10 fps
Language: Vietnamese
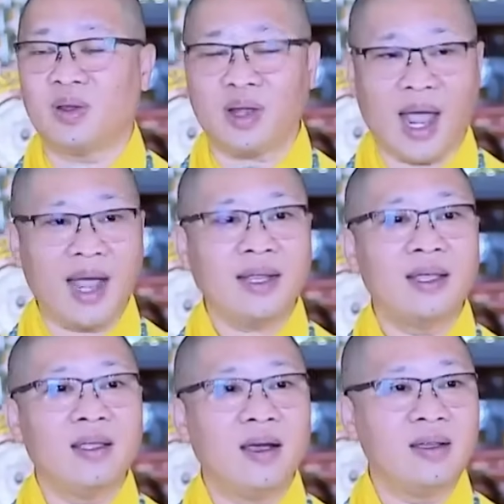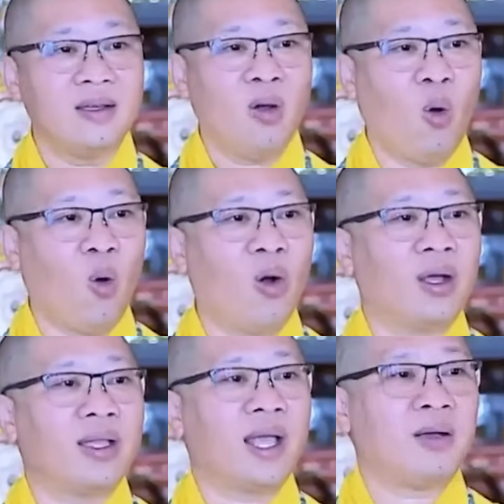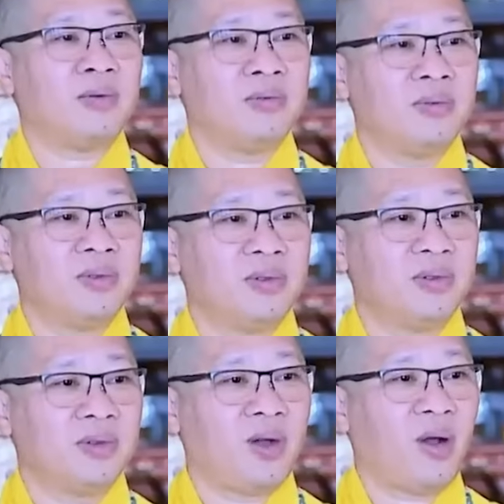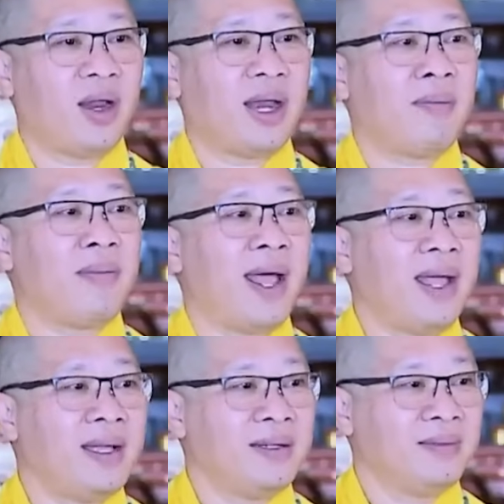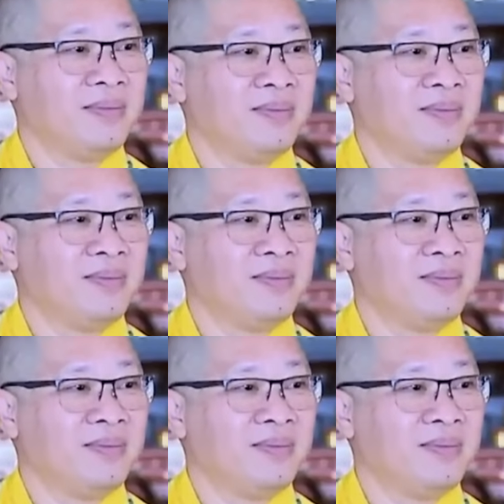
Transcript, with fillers: cho cả thế giới hùa với nhau, gọi là ném đá.